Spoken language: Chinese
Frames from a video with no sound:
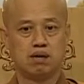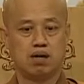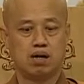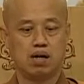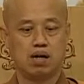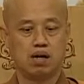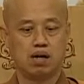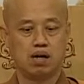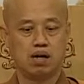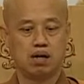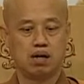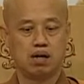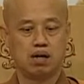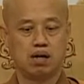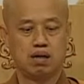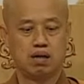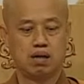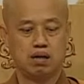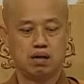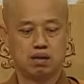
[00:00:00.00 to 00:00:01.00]
啊，
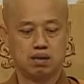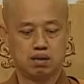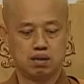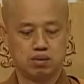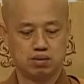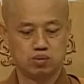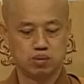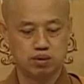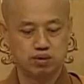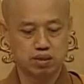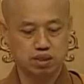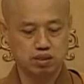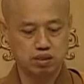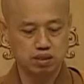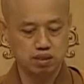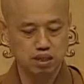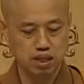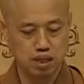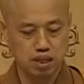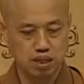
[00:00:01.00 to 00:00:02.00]
所以这个是
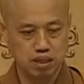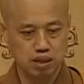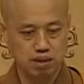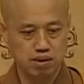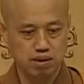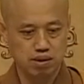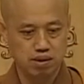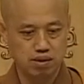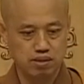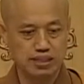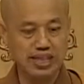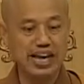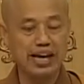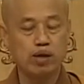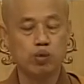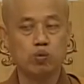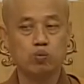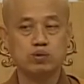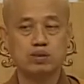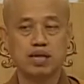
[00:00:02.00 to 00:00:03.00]
呢，
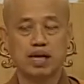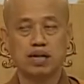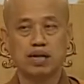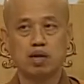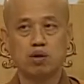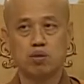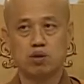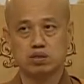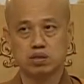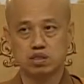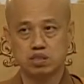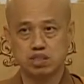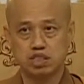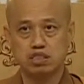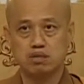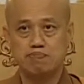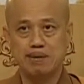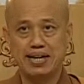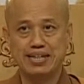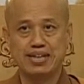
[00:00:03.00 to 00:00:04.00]
内五显恨，我是
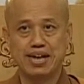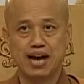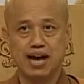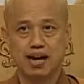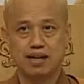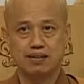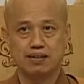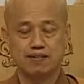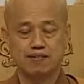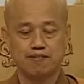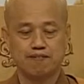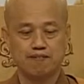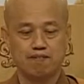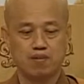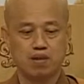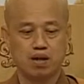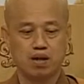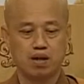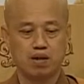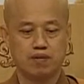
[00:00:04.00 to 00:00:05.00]
慈悲他，
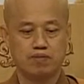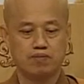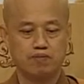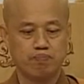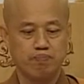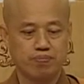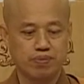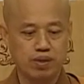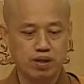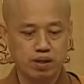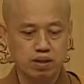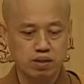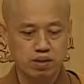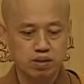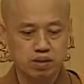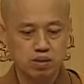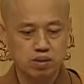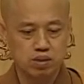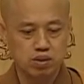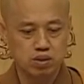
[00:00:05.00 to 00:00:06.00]
啊，
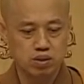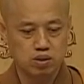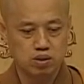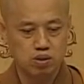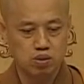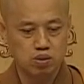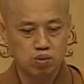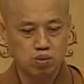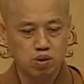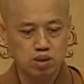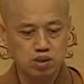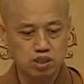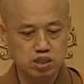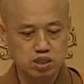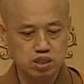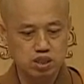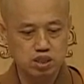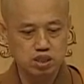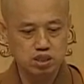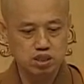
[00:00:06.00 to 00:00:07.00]
或
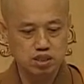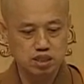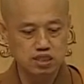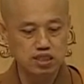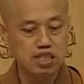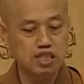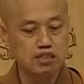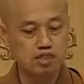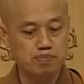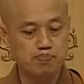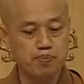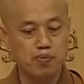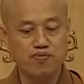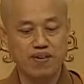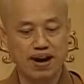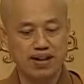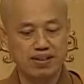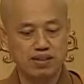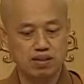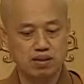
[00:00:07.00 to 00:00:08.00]
是这些是不
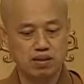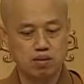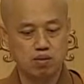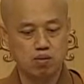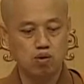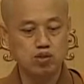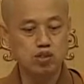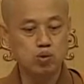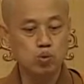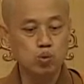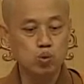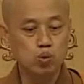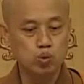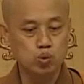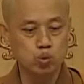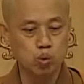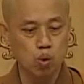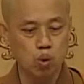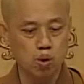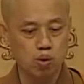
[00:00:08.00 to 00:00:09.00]
犯，或是误
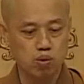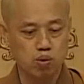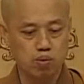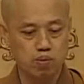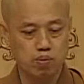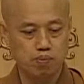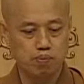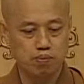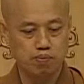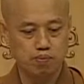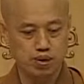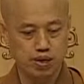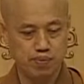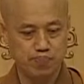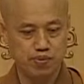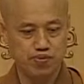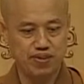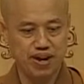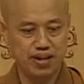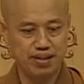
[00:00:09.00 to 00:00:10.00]
说也
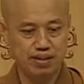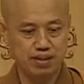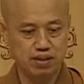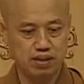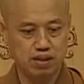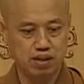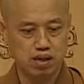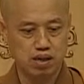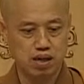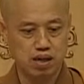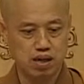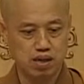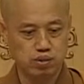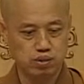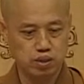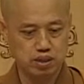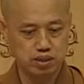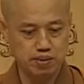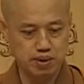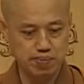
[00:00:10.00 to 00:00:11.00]
不犯，啊，
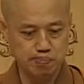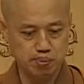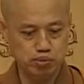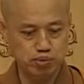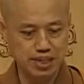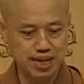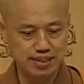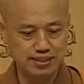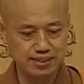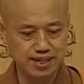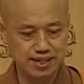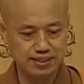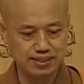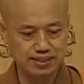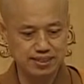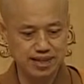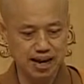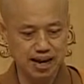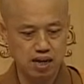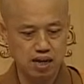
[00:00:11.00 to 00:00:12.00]
所以这边菩萨戒也是
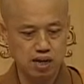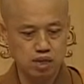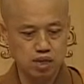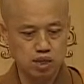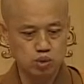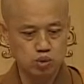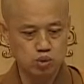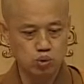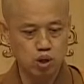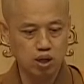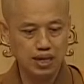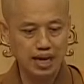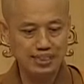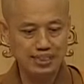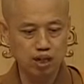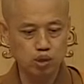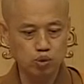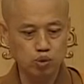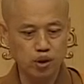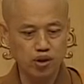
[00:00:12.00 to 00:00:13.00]
讲，如果看
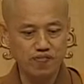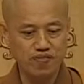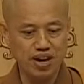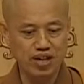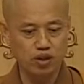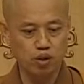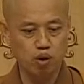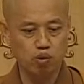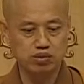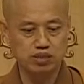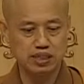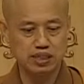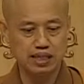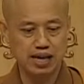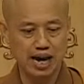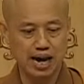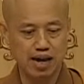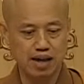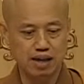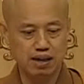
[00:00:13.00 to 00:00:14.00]
到对方有情
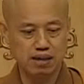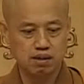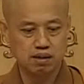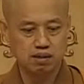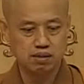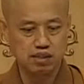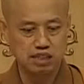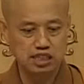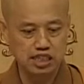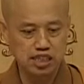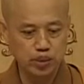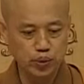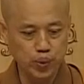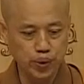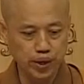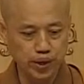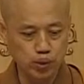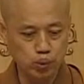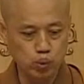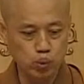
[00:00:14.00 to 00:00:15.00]
啊，行
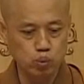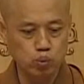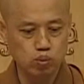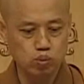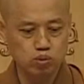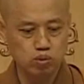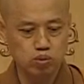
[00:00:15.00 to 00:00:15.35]
越路，